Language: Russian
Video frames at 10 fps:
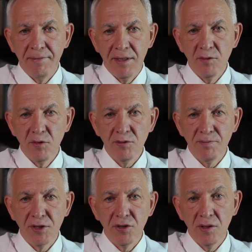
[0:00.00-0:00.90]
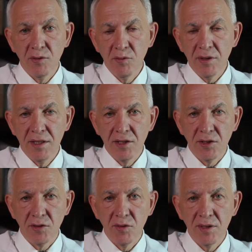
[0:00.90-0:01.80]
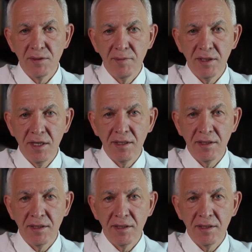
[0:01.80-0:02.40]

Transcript: Я должен подчеркнуть, конечно, что несмотря